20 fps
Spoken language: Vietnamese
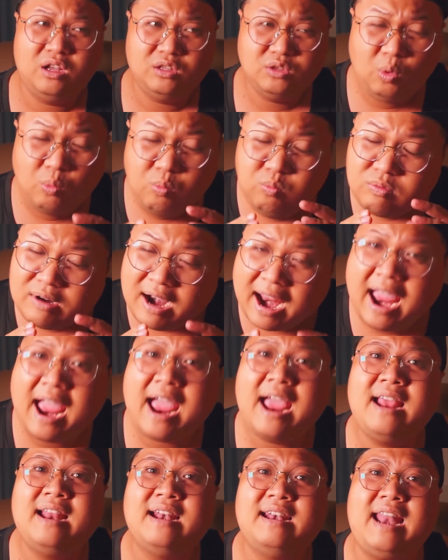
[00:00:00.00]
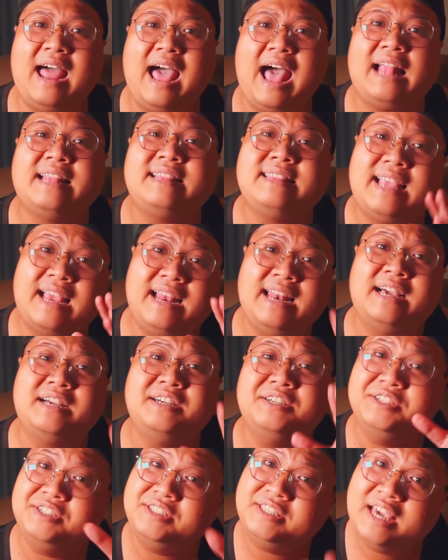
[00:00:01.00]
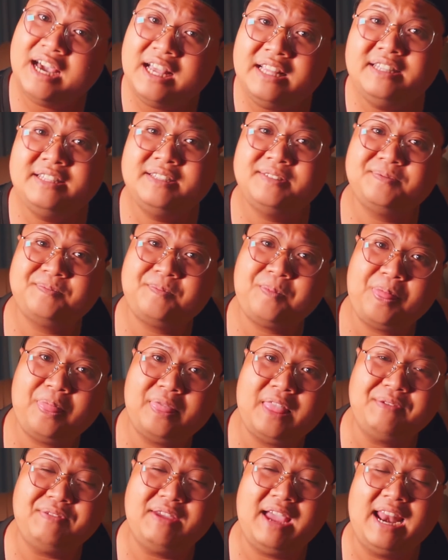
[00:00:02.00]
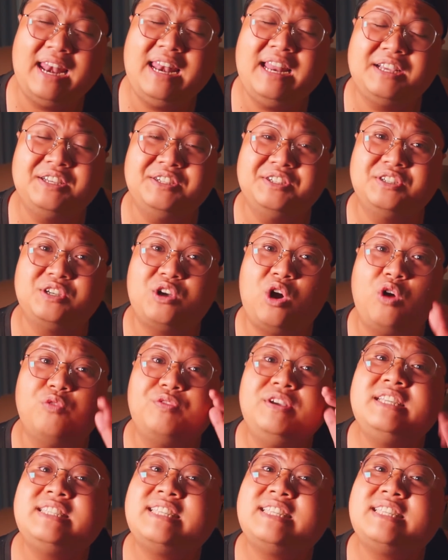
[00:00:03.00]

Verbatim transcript: đúng ra là anh này là người chết tại vì ảnh là người ngồi phía